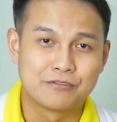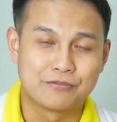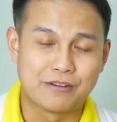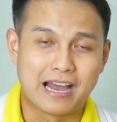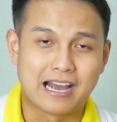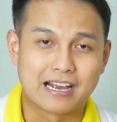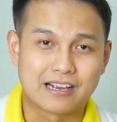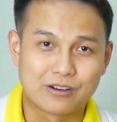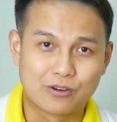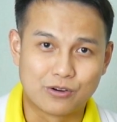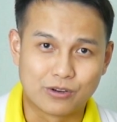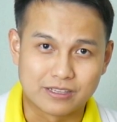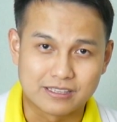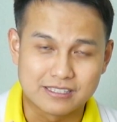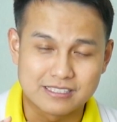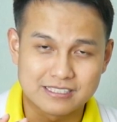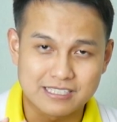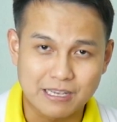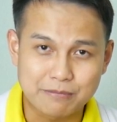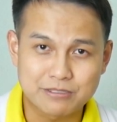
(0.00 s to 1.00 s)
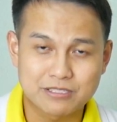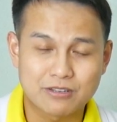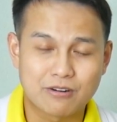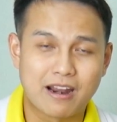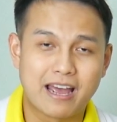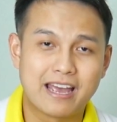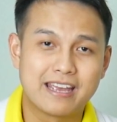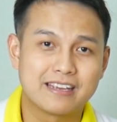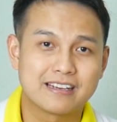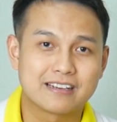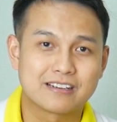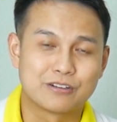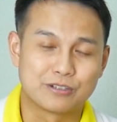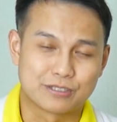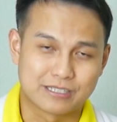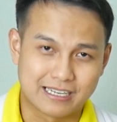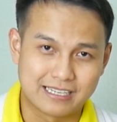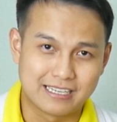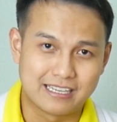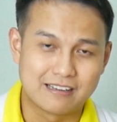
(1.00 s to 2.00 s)
ฝากกด Subscribe ก
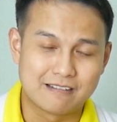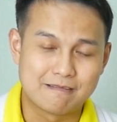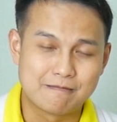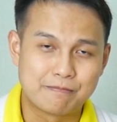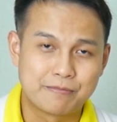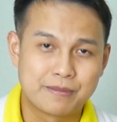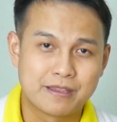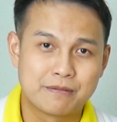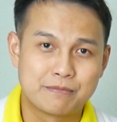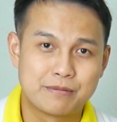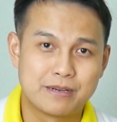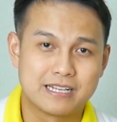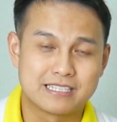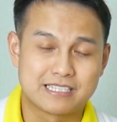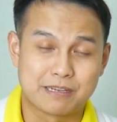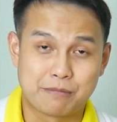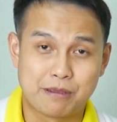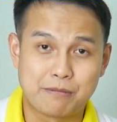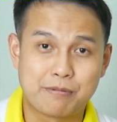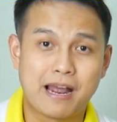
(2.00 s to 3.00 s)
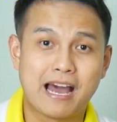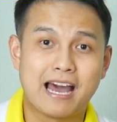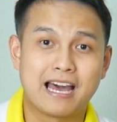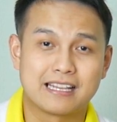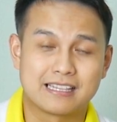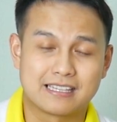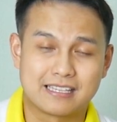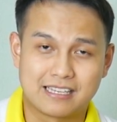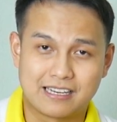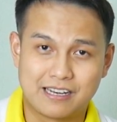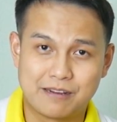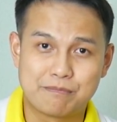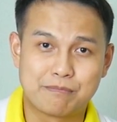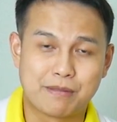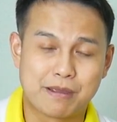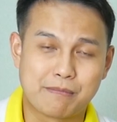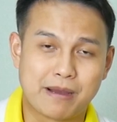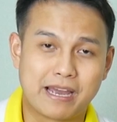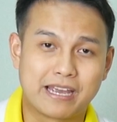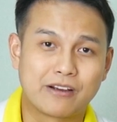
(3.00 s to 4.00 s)
ดกระดิ่งเพื่อจะไม่พลาดคลิป
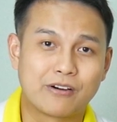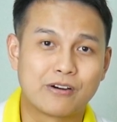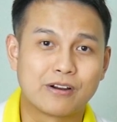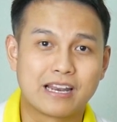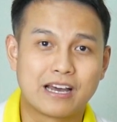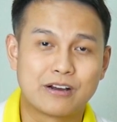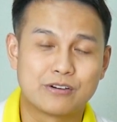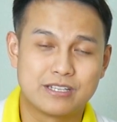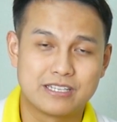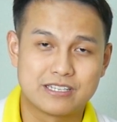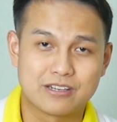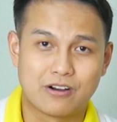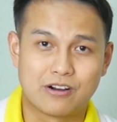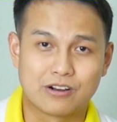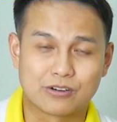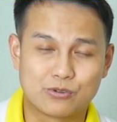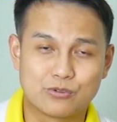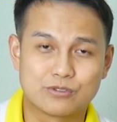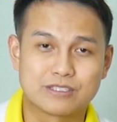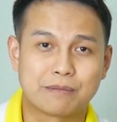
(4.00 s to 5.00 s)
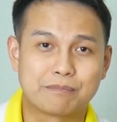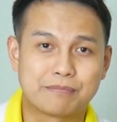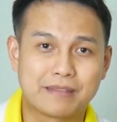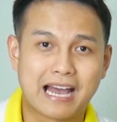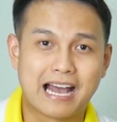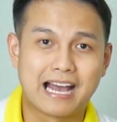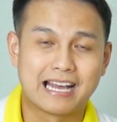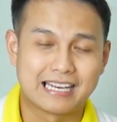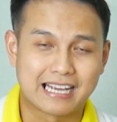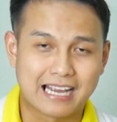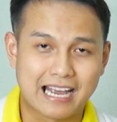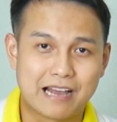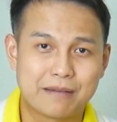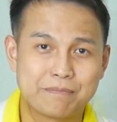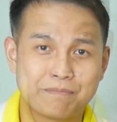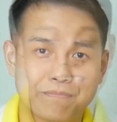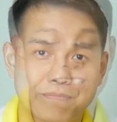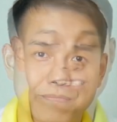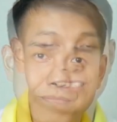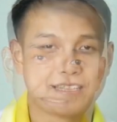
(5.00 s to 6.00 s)
ใหม่ๆของเราที่จะออกทุกสัปดาห์นะครั
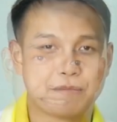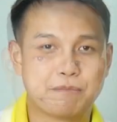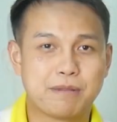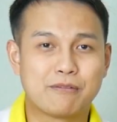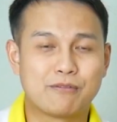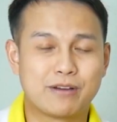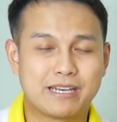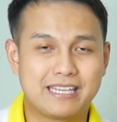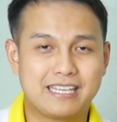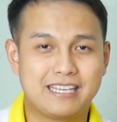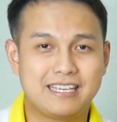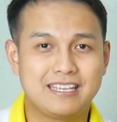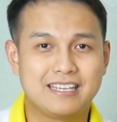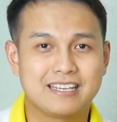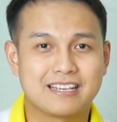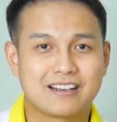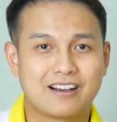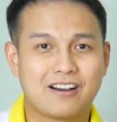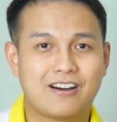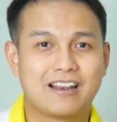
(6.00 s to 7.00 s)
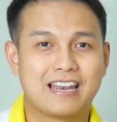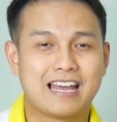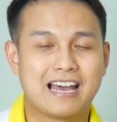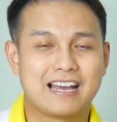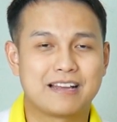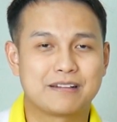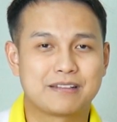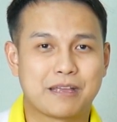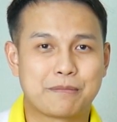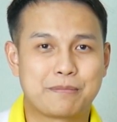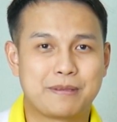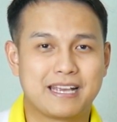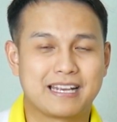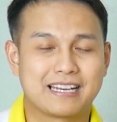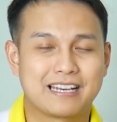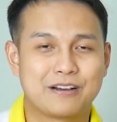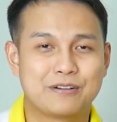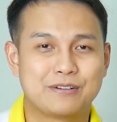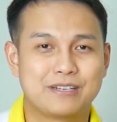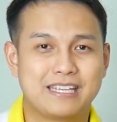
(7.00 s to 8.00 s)
บสำหรับวันนี้ขอลาแต่เพีย
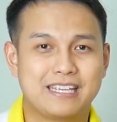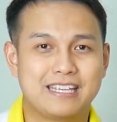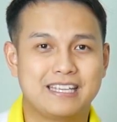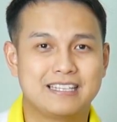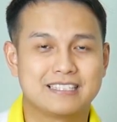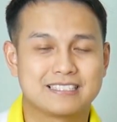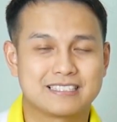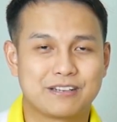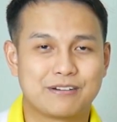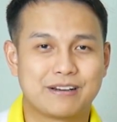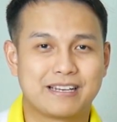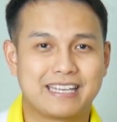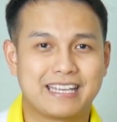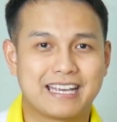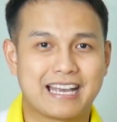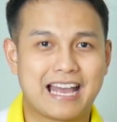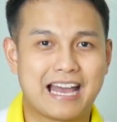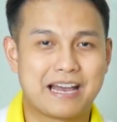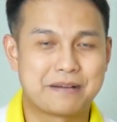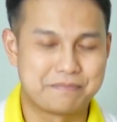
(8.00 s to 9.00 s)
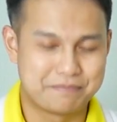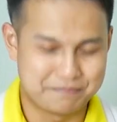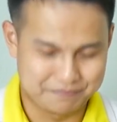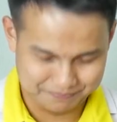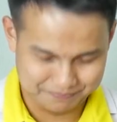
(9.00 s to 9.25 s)
งเท่านี้สวัสดีครับ